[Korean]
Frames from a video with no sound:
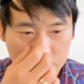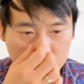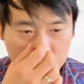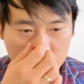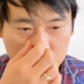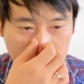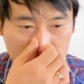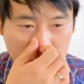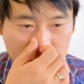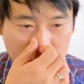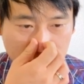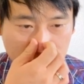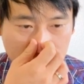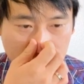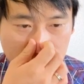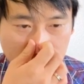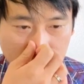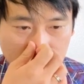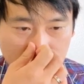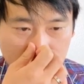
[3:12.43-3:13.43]

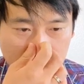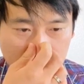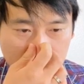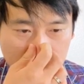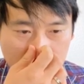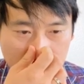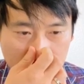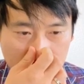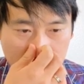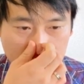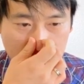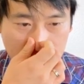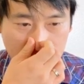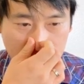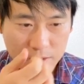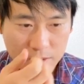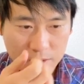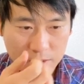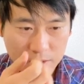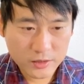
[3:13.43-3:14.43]
지난달
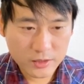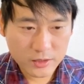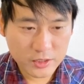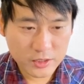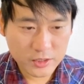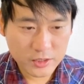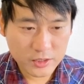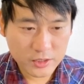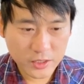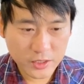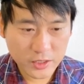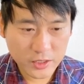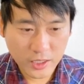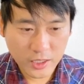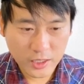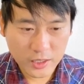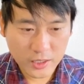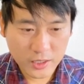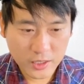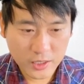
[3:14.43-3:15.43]
20일이다.
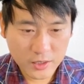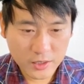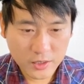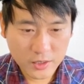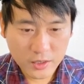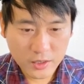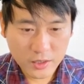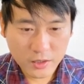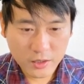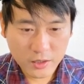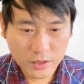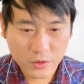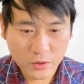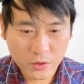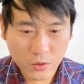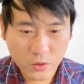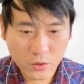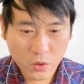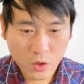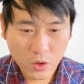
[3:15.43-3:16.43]

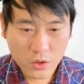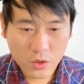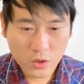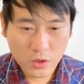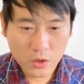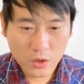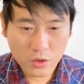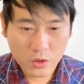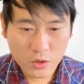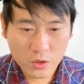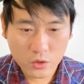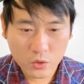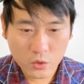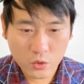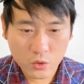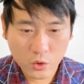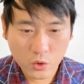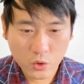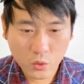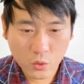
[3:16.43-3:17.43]
그리고 do
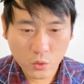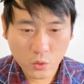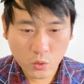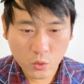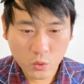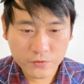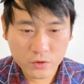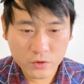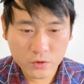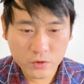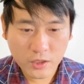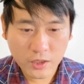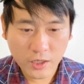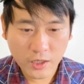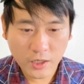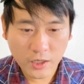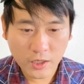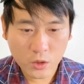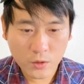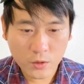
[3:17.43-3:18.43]
you work full time
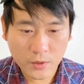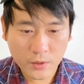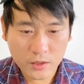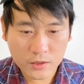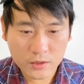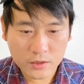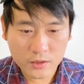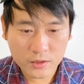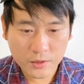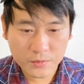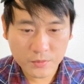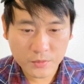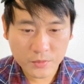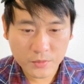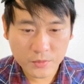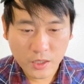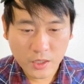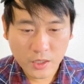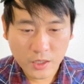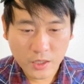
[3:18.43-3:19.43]
or part time?
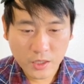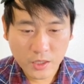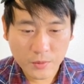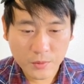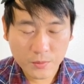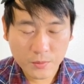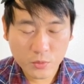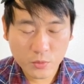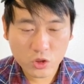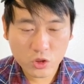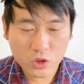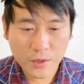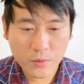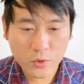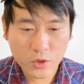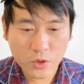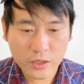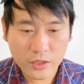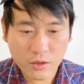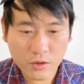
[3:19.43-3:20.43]
그러니까 풀타임
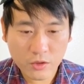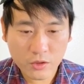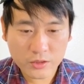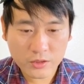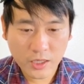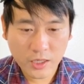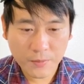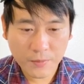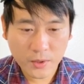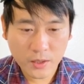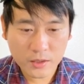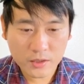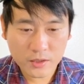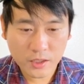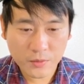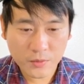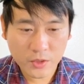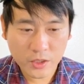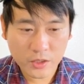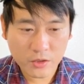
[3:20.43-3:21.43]
일했던 거냐, 파트타임
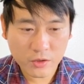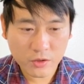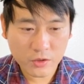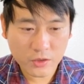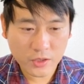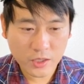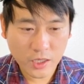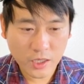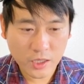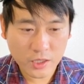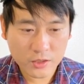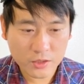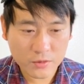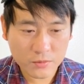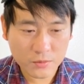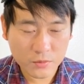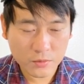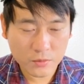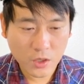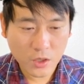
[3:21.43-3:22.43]
일했던 거냐?
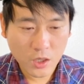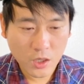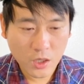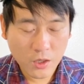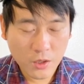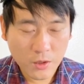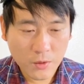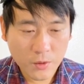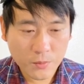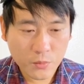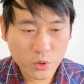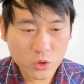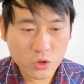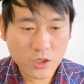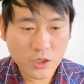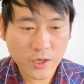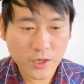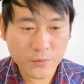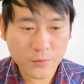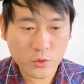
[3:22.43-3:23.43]
저는
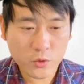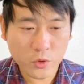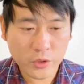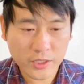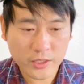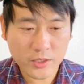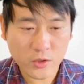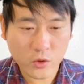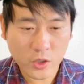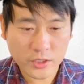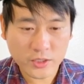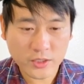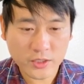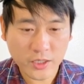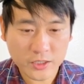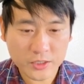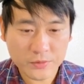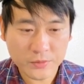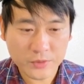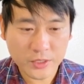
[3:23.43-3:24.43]
풀타임으로 일했다고
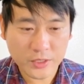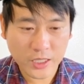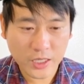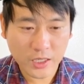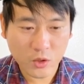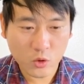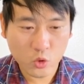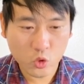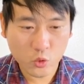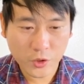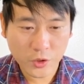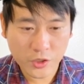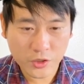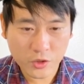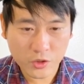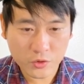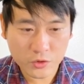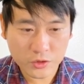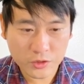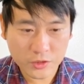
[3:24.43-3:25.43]
가정하겠습니다. 우버의
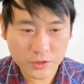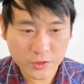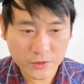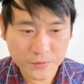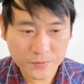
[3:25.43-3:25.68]
경우는요.